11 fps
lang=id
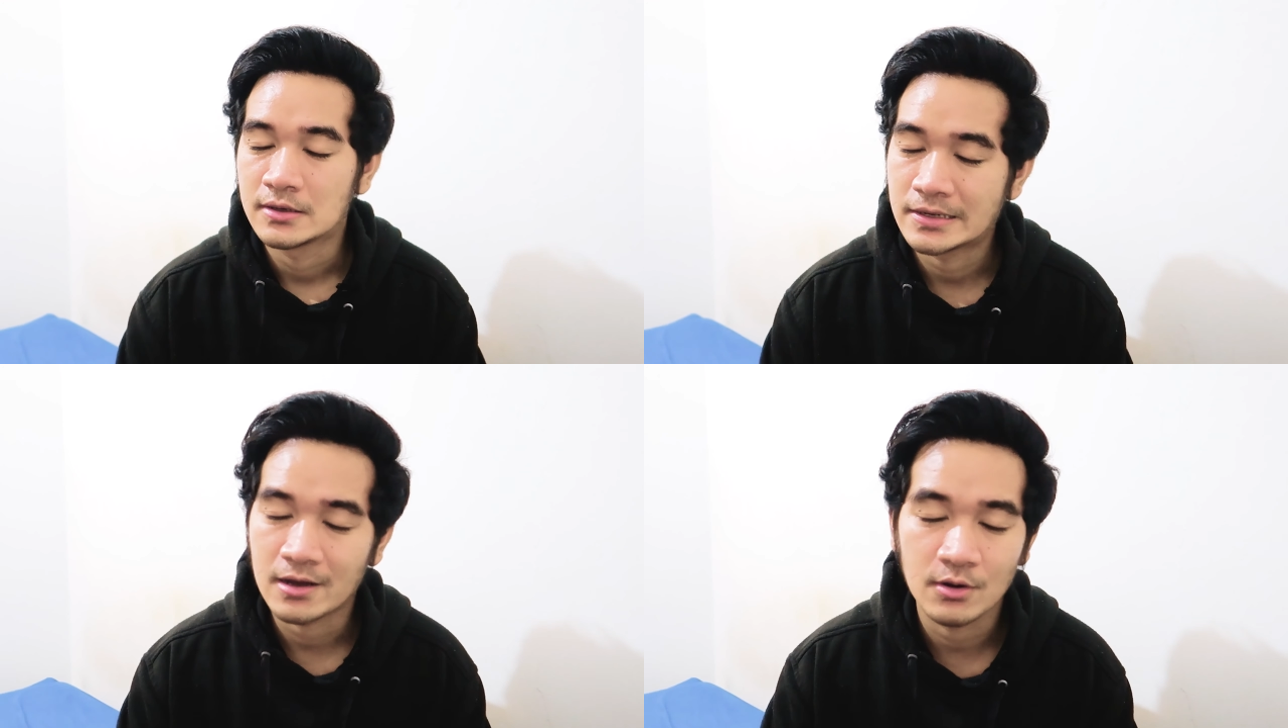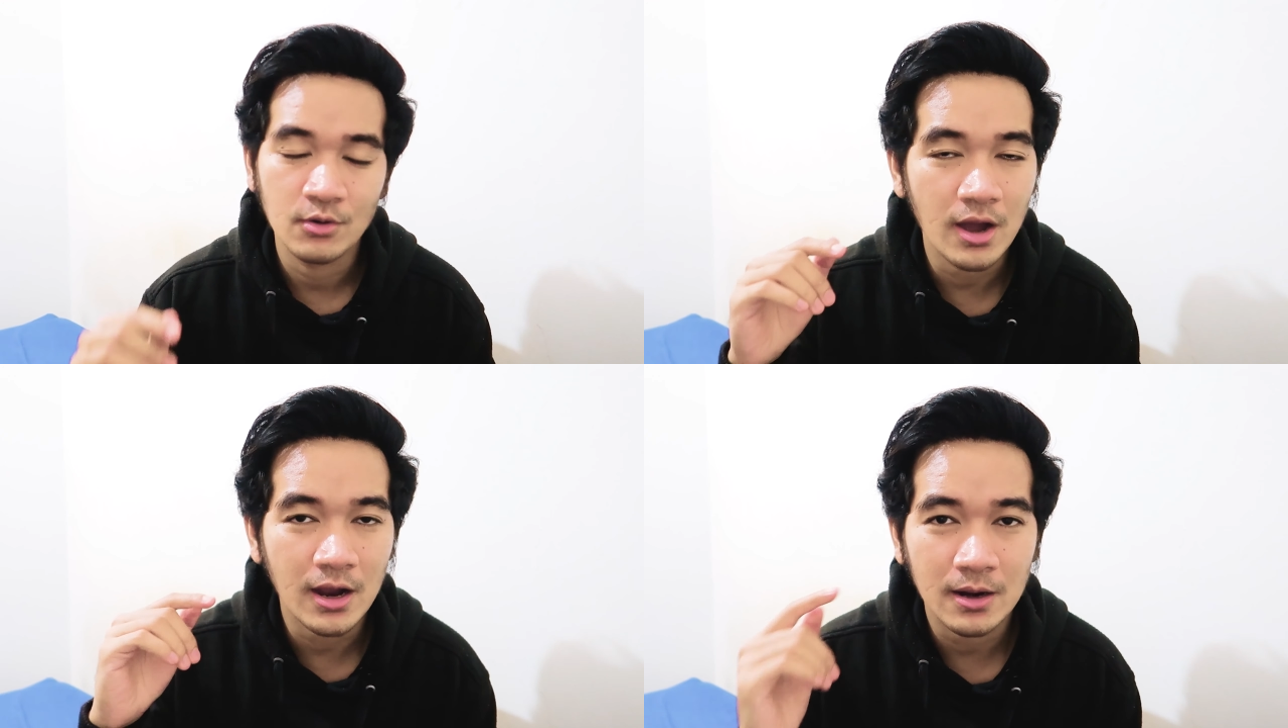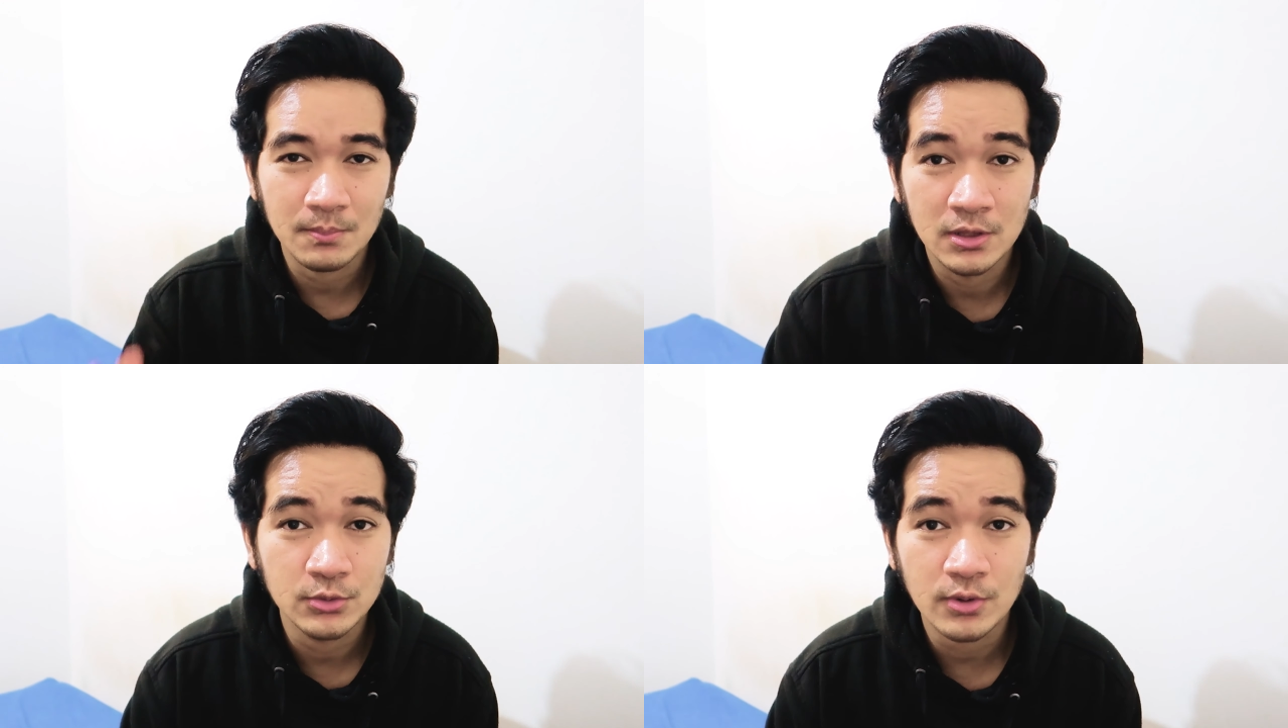nah gue akan
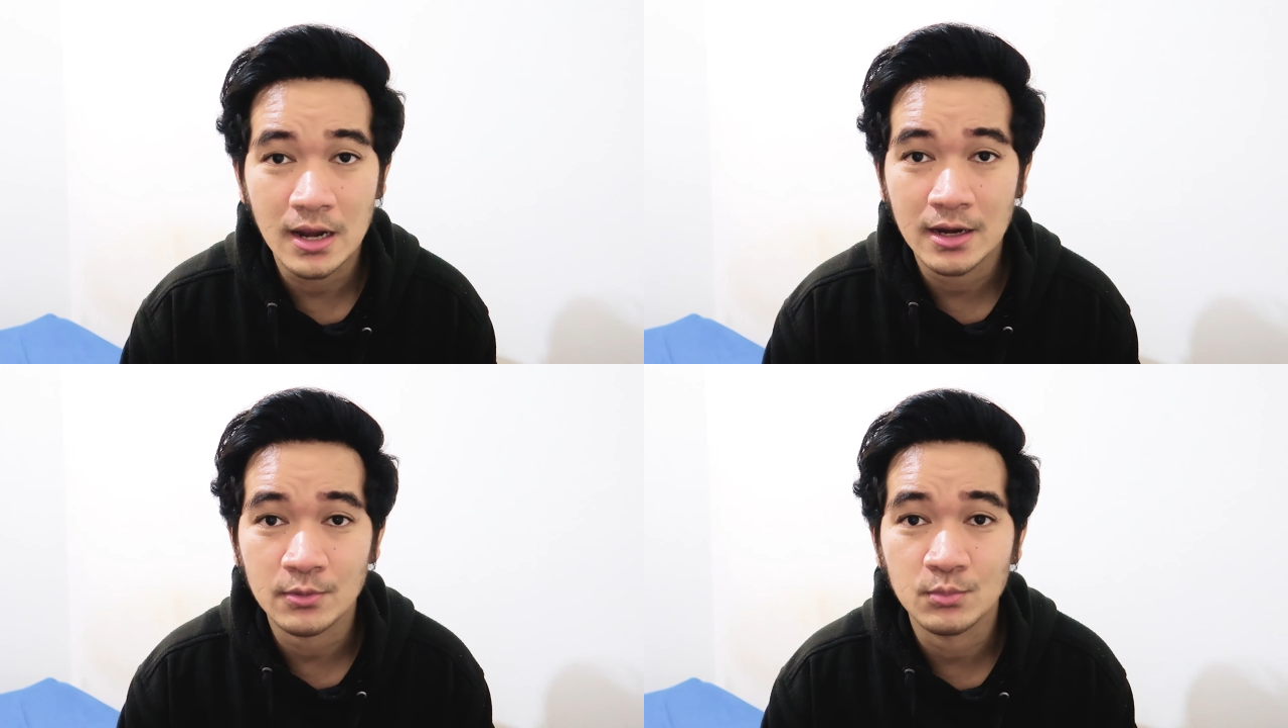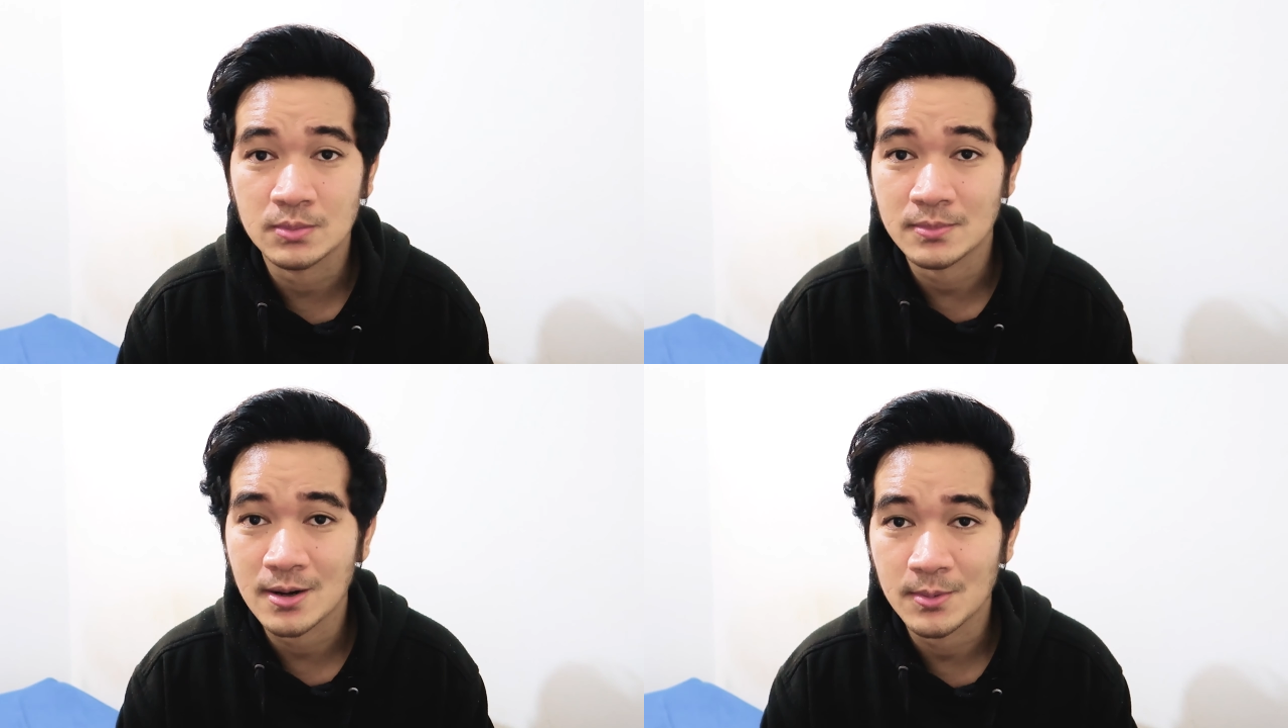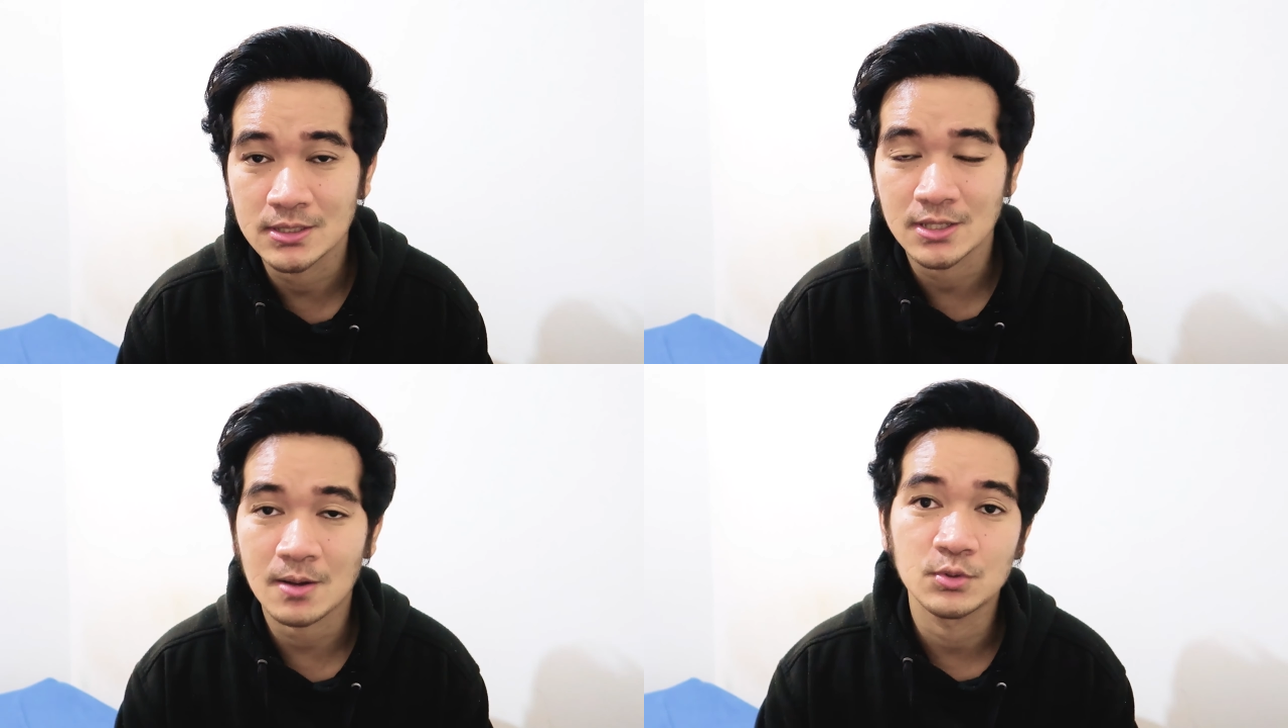bantu kalian buat
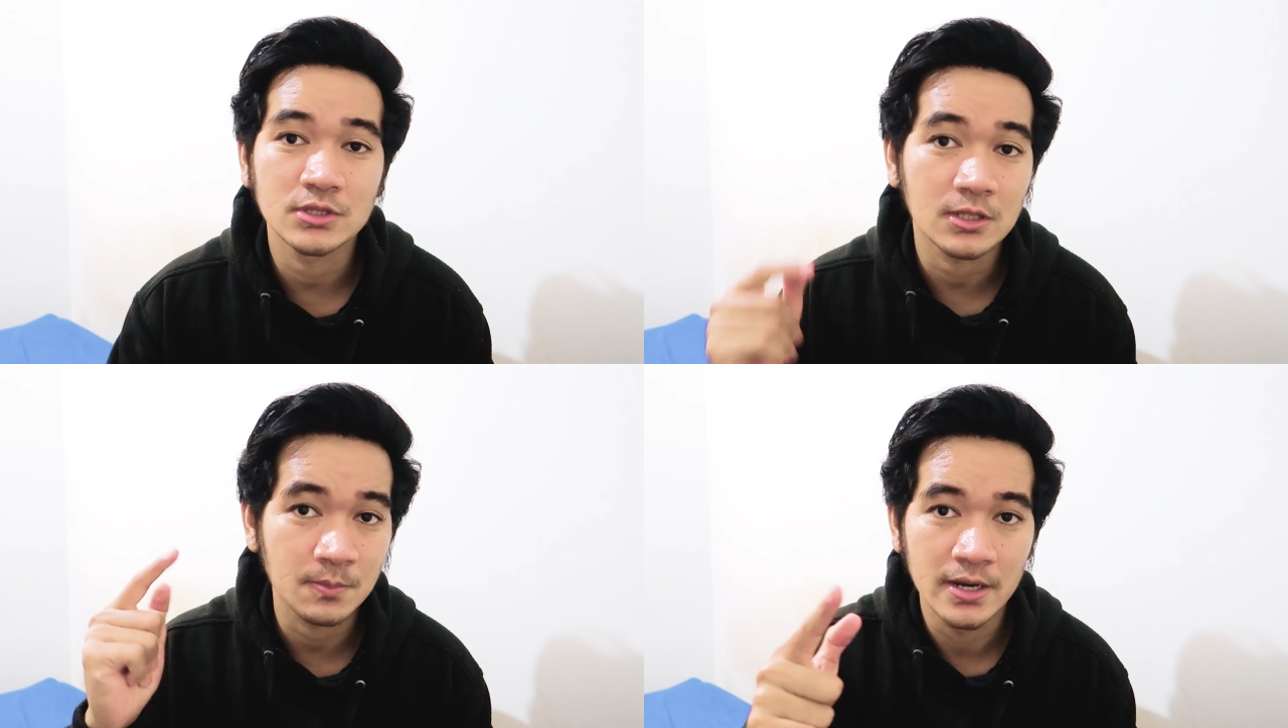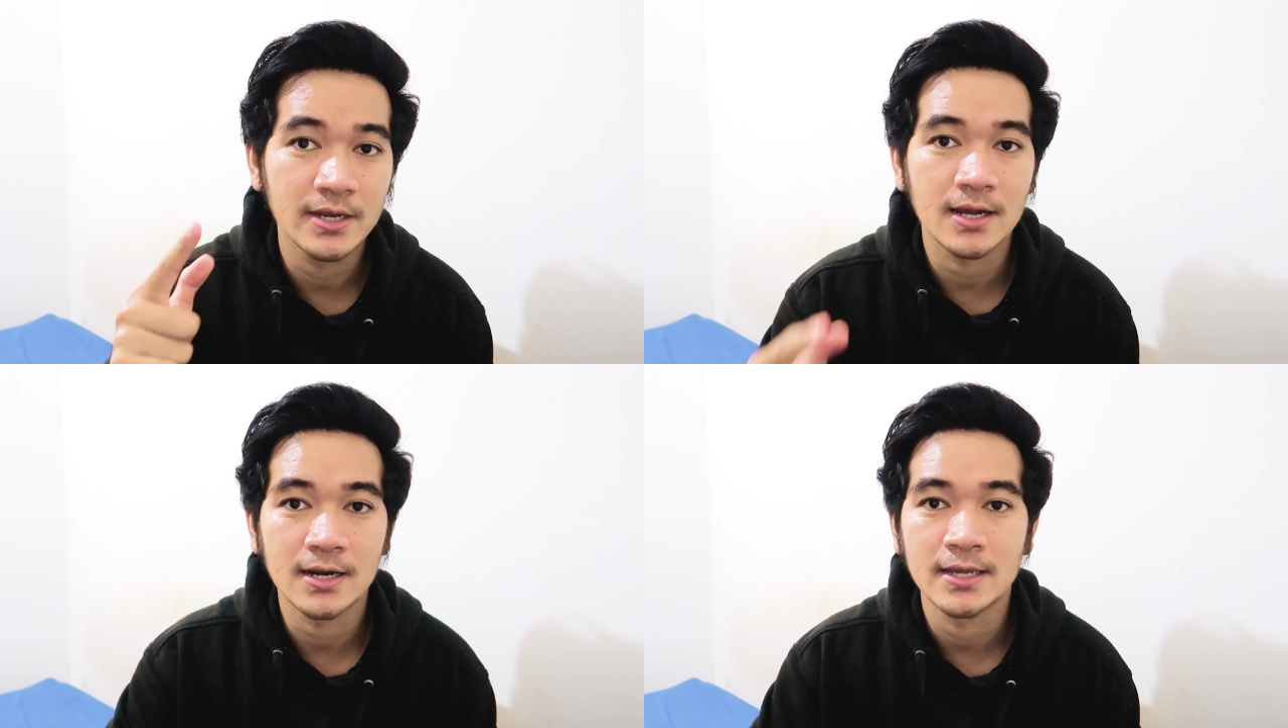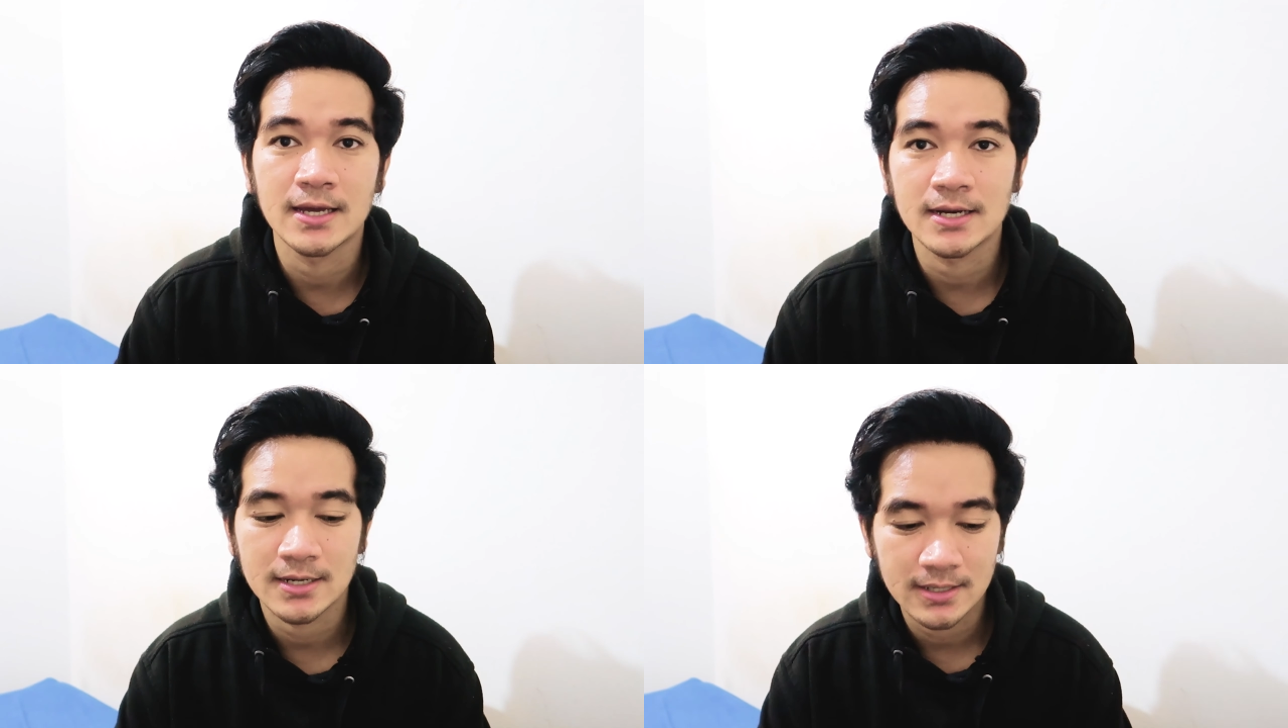mendapatkan rambut terbaik
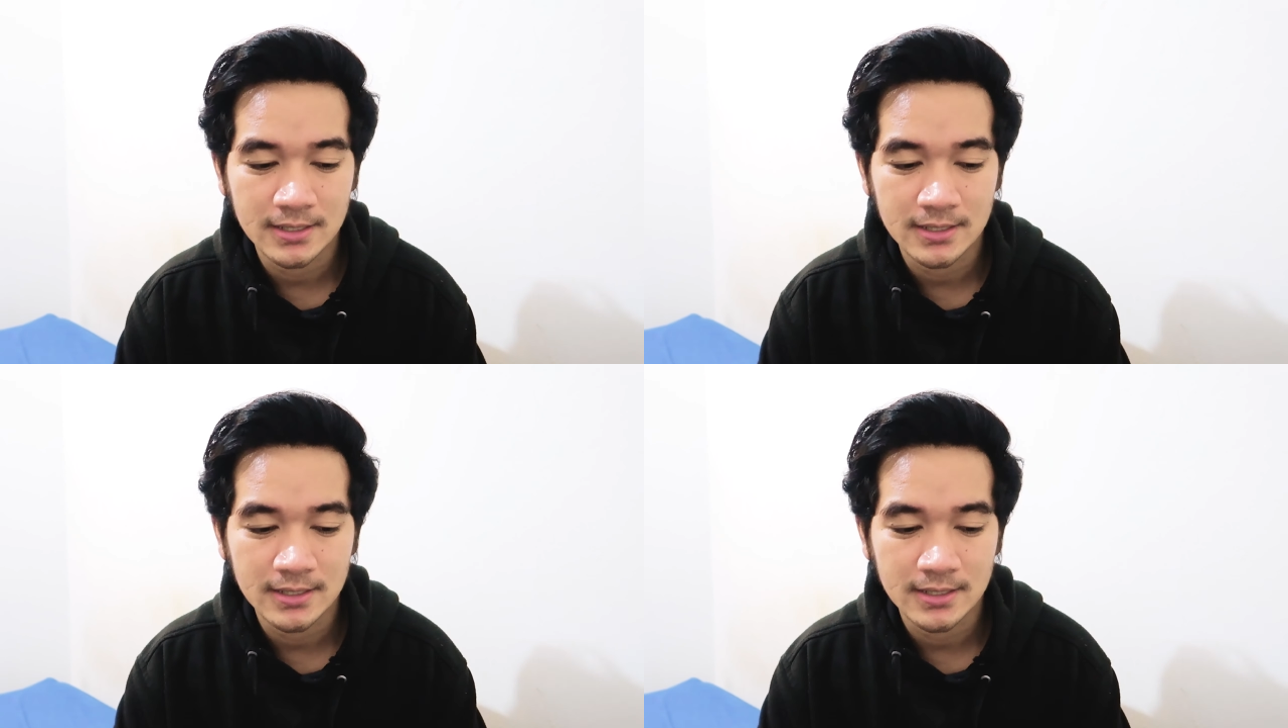kalian